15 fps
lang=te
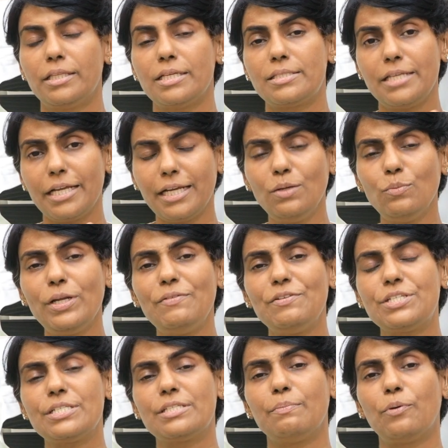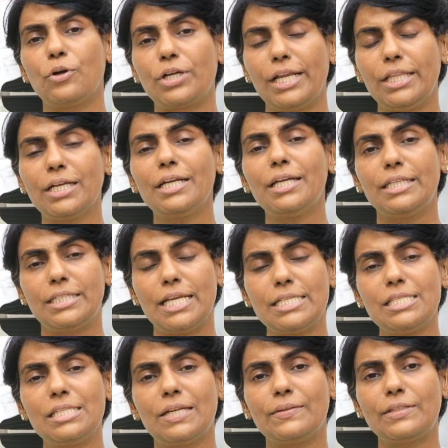ద సెకండ్ వన్ విచ్ ఇస్ ఇంపార్టెంట్ ఎందుకంటే అది
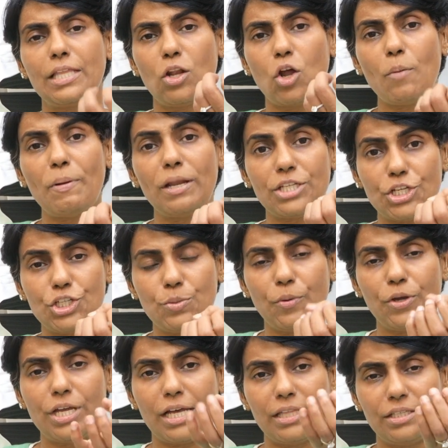చేసిన తర్వాత లోపల చచ్చిపోయి